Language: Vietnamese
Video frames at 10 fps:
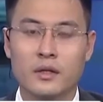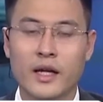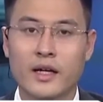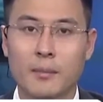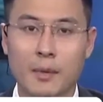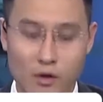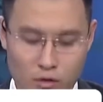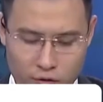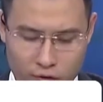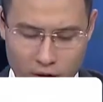Tỉnh Cà
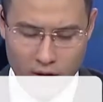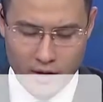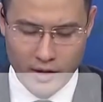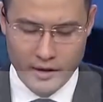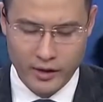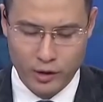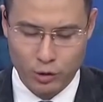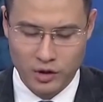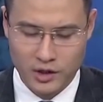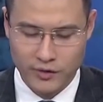Mau vừa kiến nghị
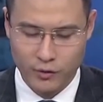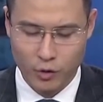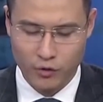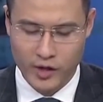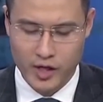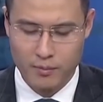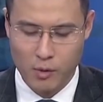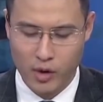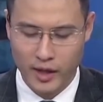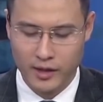Thủ tướng Chính phủ và các
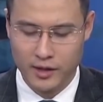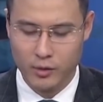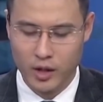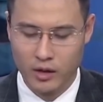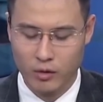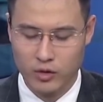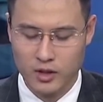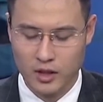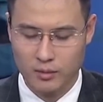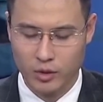bộ ngành liên quan hỗ
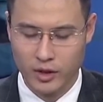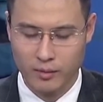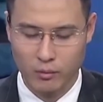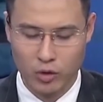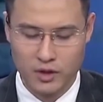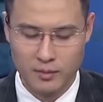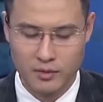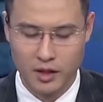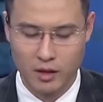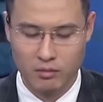trợ một nghìn bốn trăm
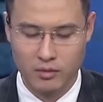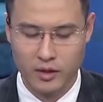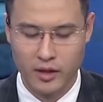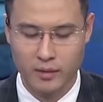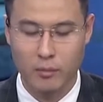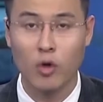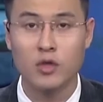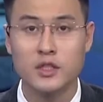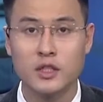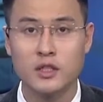tỷ đồng để
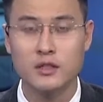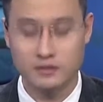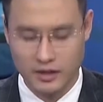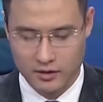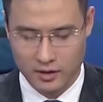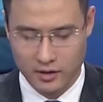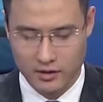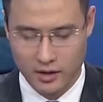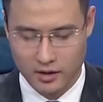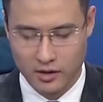bố trí di rời
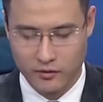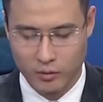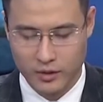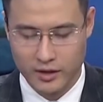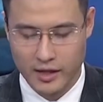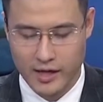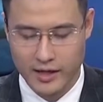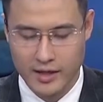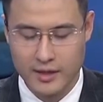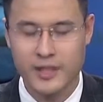dân cư vùng thiên
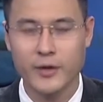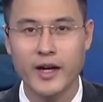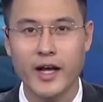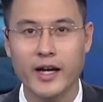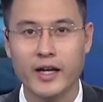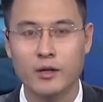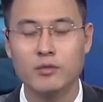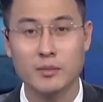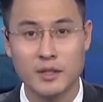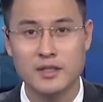tai giai đoạn hai nghìn
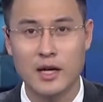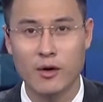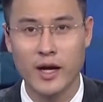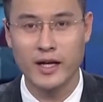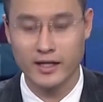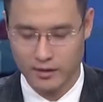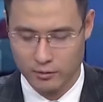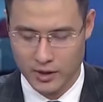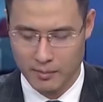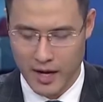không trăm mười sáu đến hai nghìn
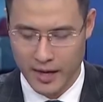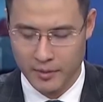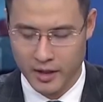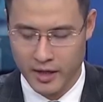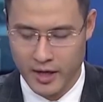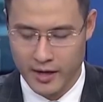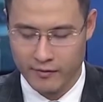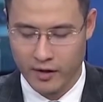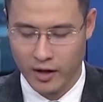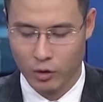không trăm hai mươi
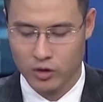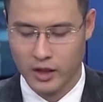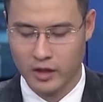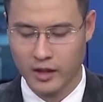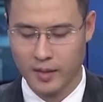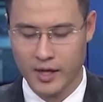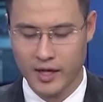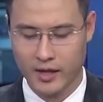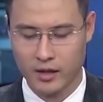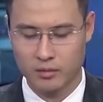và lộ trình tới năm hai
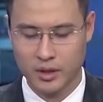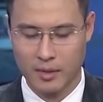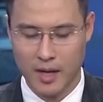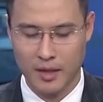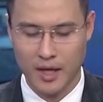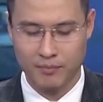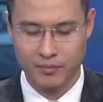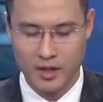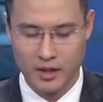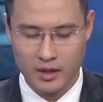nghìn không trăm hai mươi lăm.
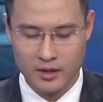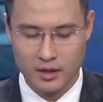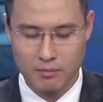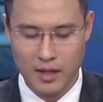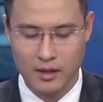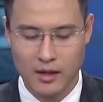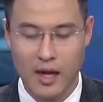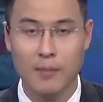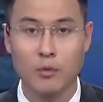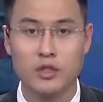Trước mắt
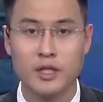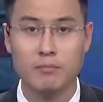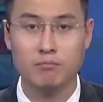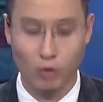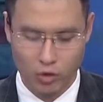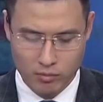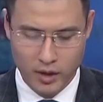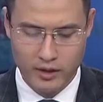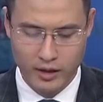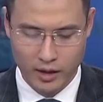là một trăm bốn
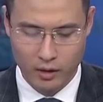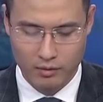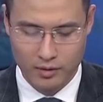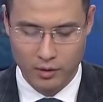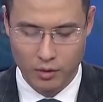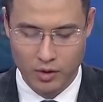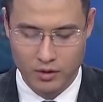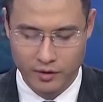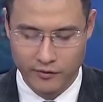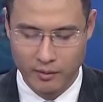mươi tỷ đồng từ
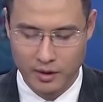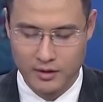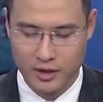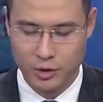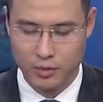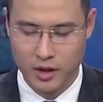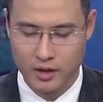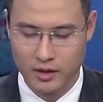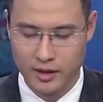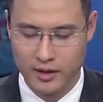nguồn dự phòng ngân sách trung
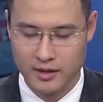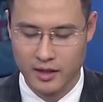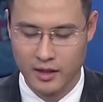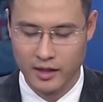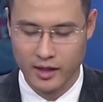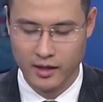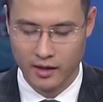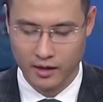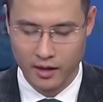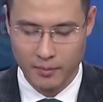ương để triển khai
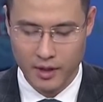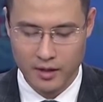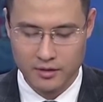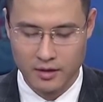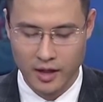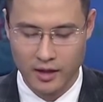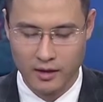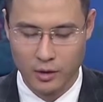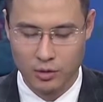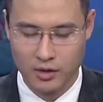khẩn cấp dự
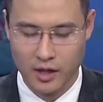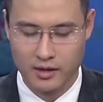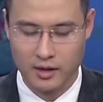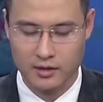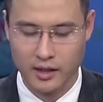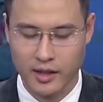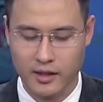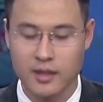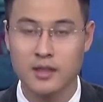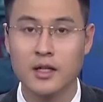án đầu tư hạ tầng tái
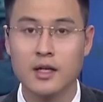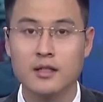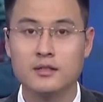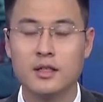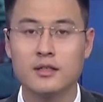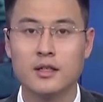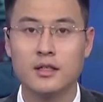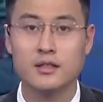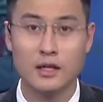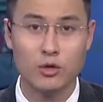định cư, di
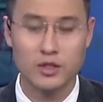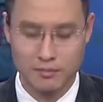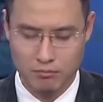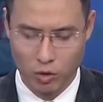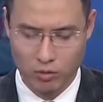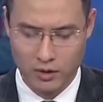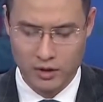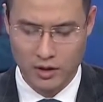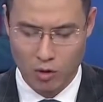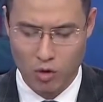rời sáu trăm bốn
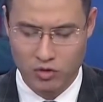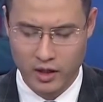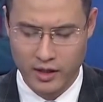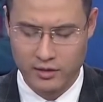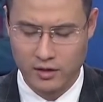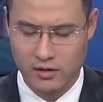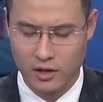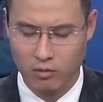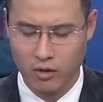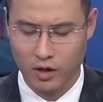mươi sáu hộ dân đang sinh
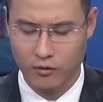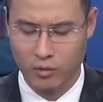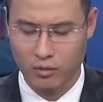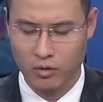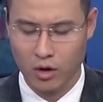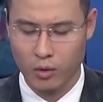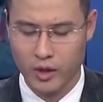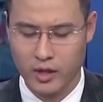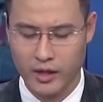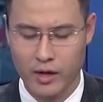sống ở vùng có
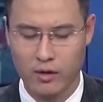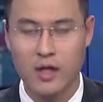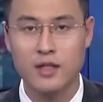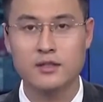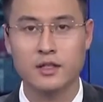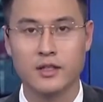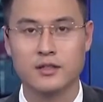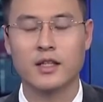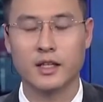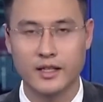nguy cơ cao xảy
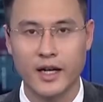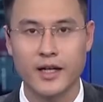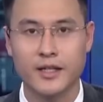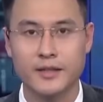ra thiên tai.